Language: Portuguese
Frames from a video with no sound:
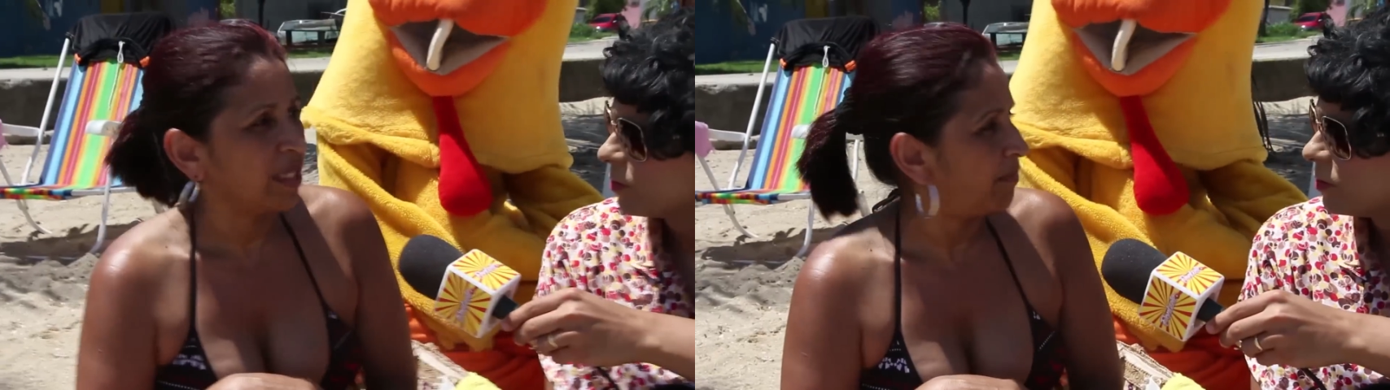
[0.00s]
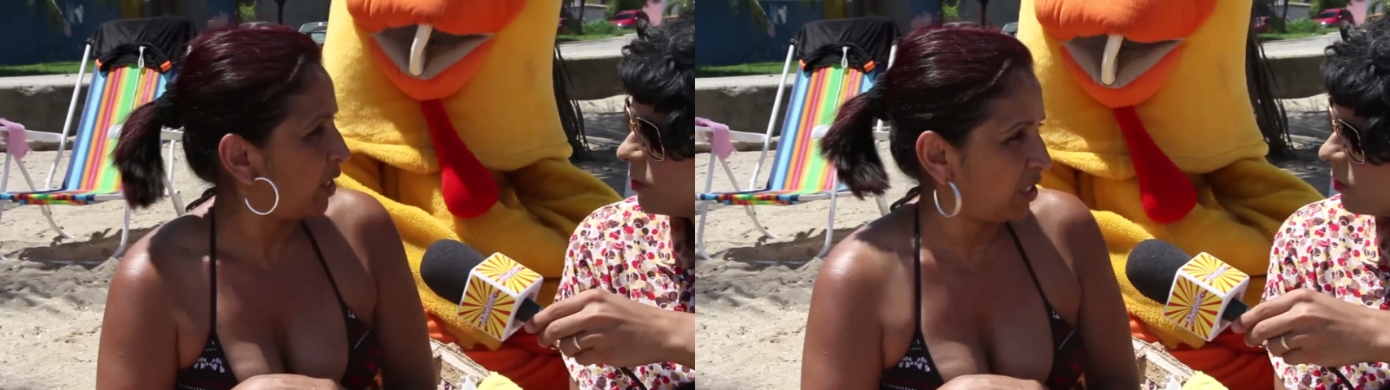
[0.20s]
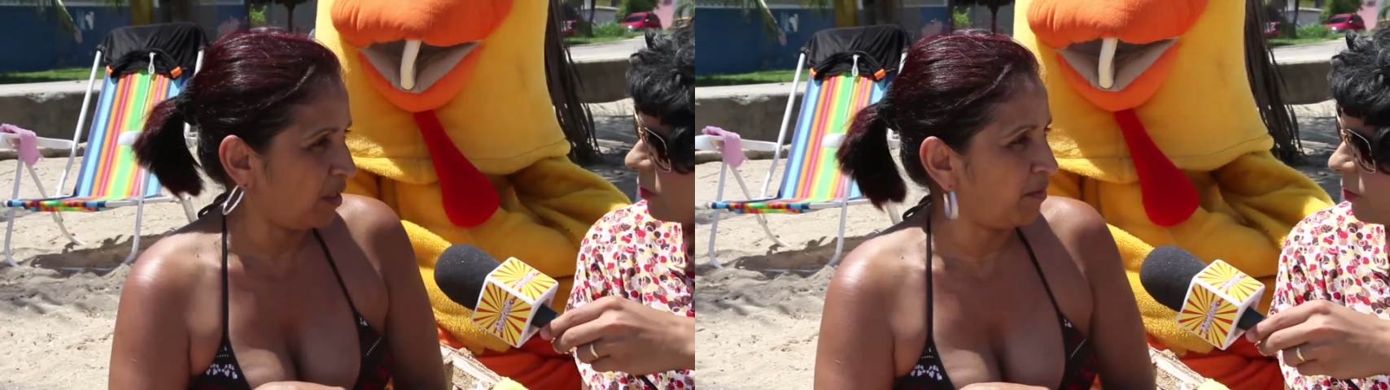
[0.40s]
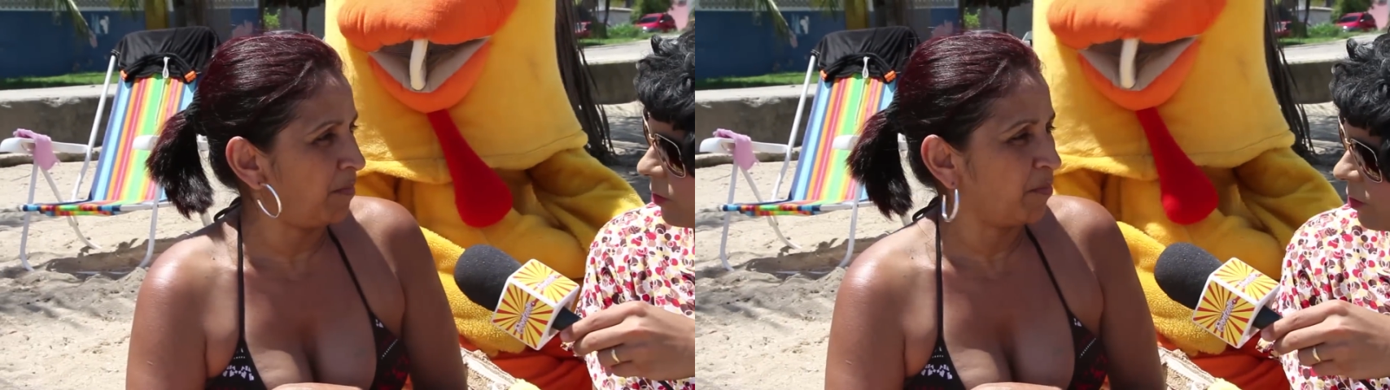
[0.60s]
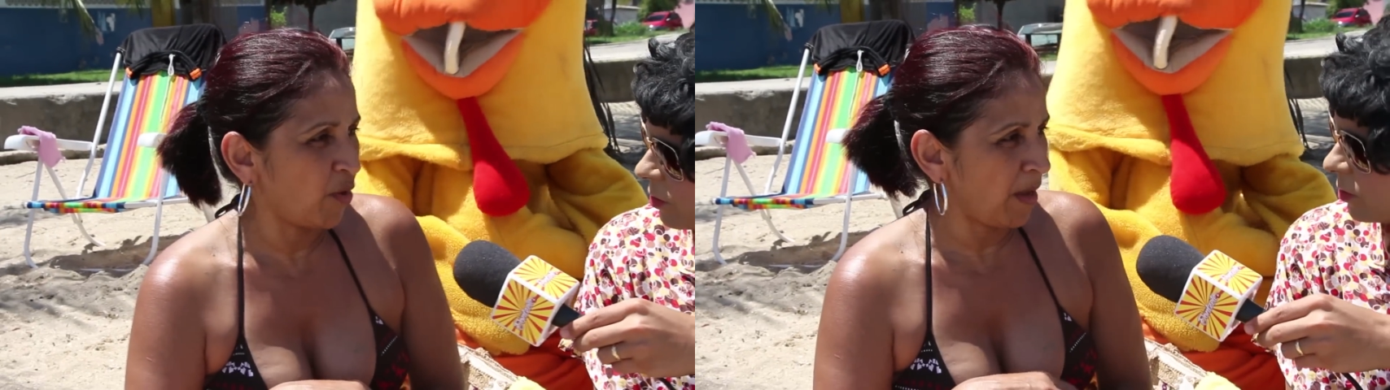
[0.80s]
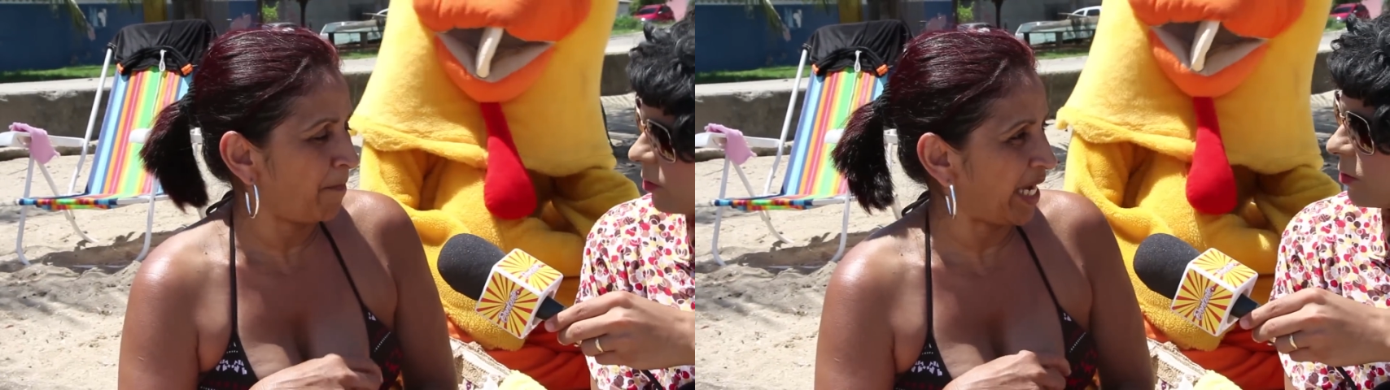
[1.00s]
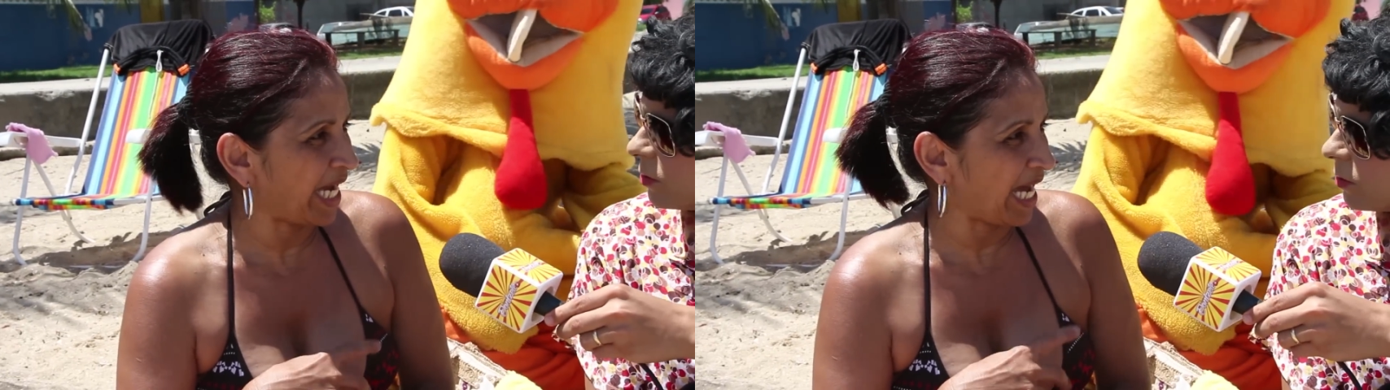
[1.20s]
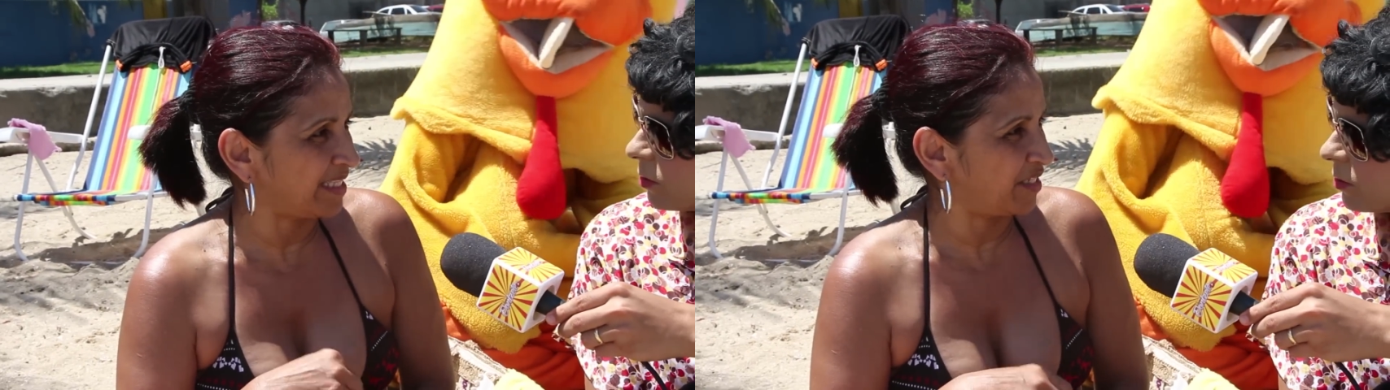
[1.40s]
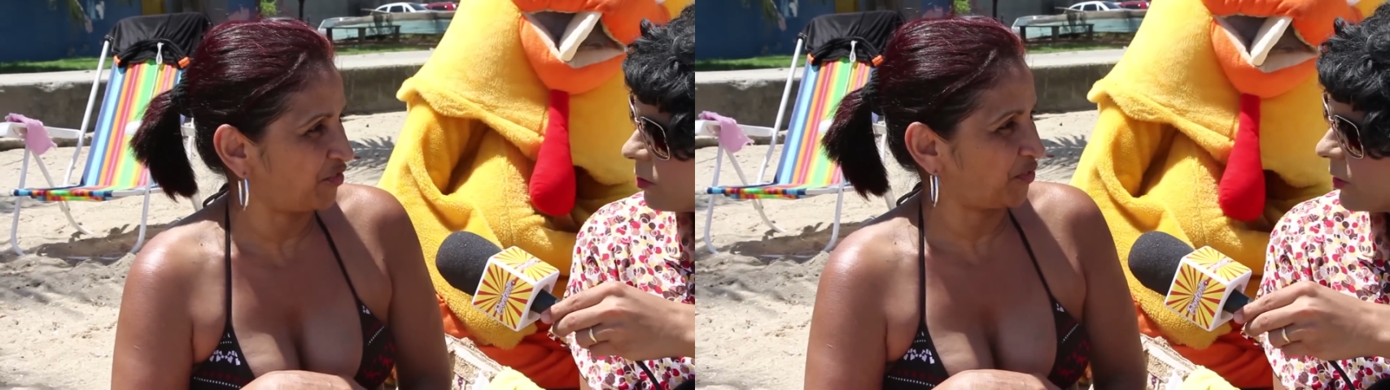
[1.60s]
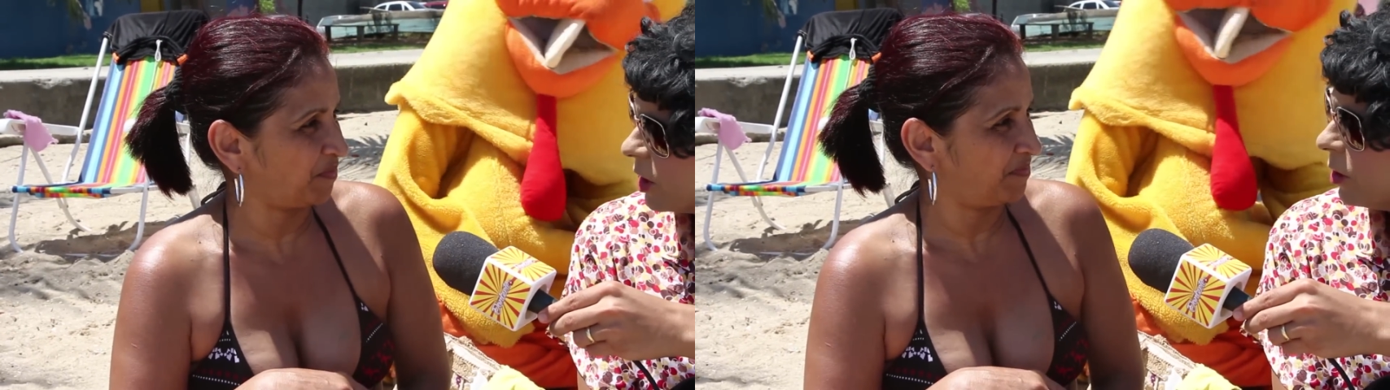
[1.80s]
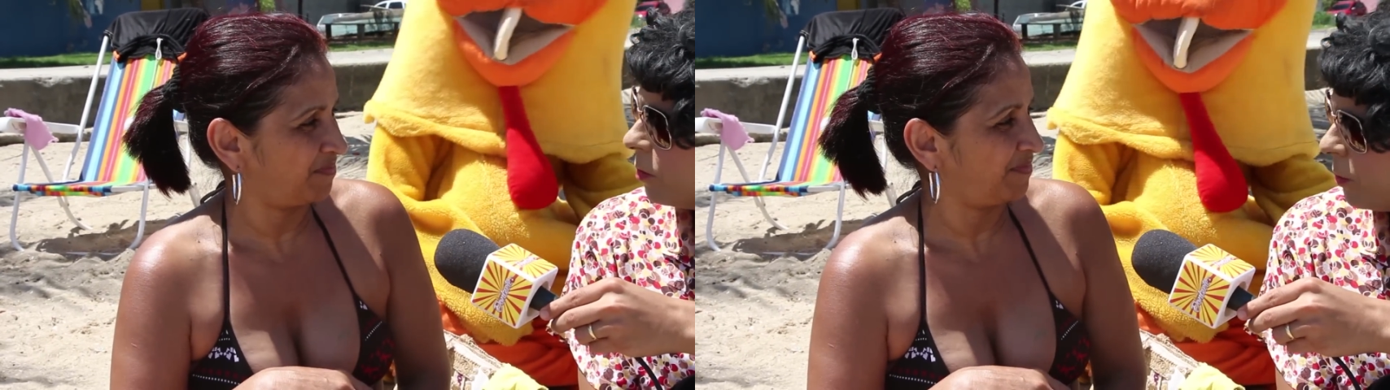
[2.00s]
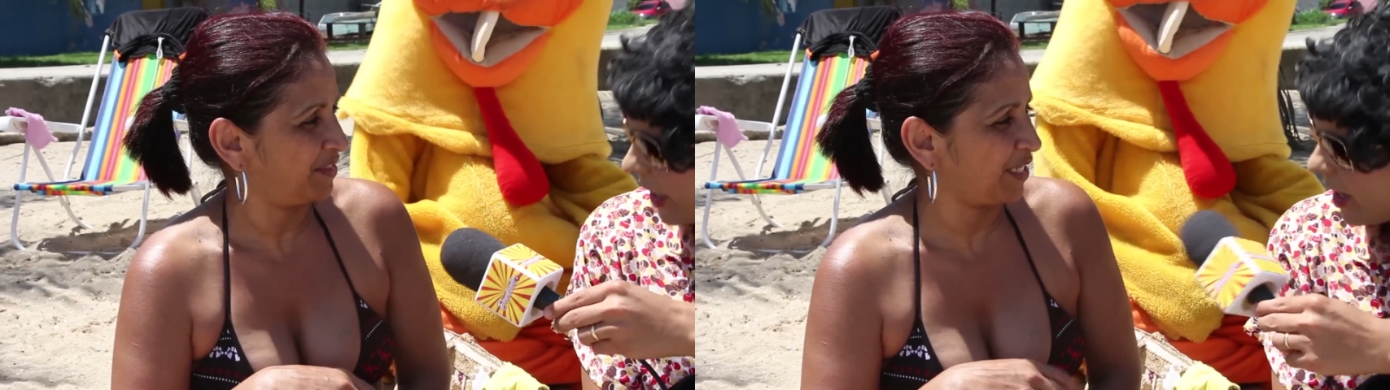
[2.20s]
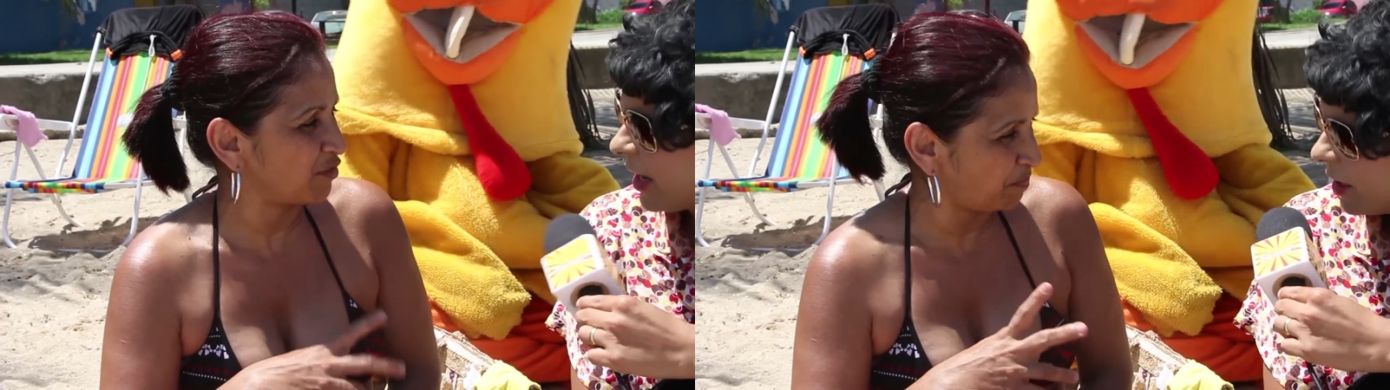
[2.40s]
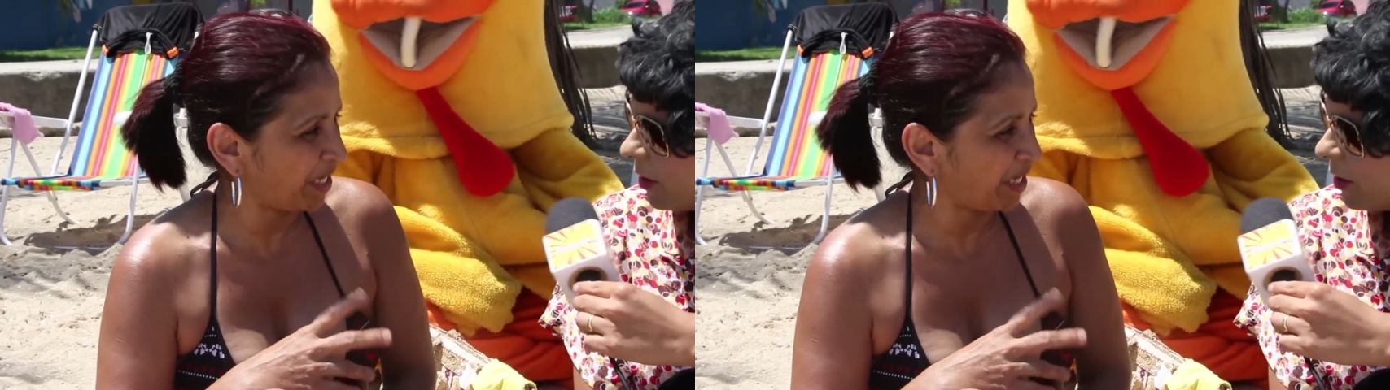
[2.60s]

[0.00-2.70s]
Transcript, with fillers: tamanho não. Boa é pegadas. Pegada...